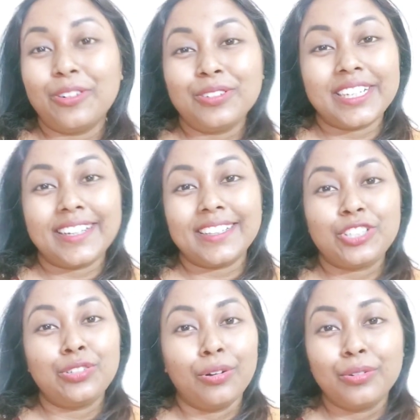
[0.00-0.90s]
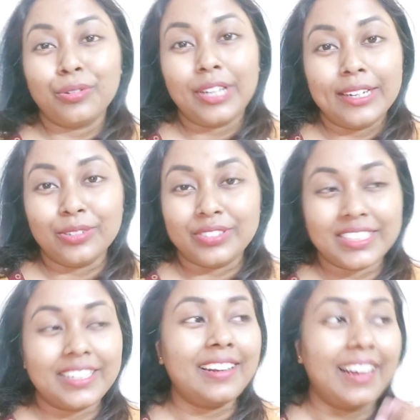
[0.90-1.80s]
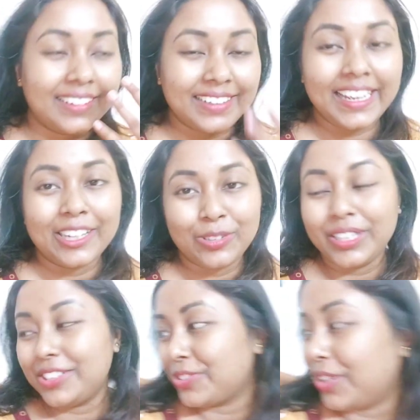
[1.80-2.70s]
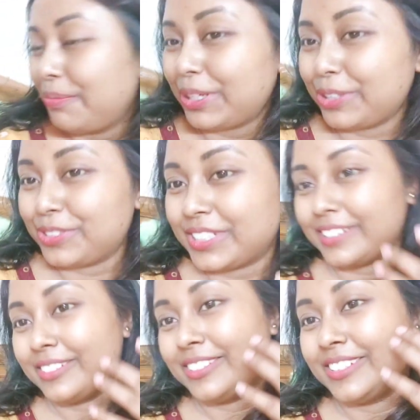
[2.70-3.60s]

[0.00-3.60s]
দিয়েও সেটাতে সংকুলন হচ্ছে না নাক দিয়ে এতই জল বেরোচ্ছে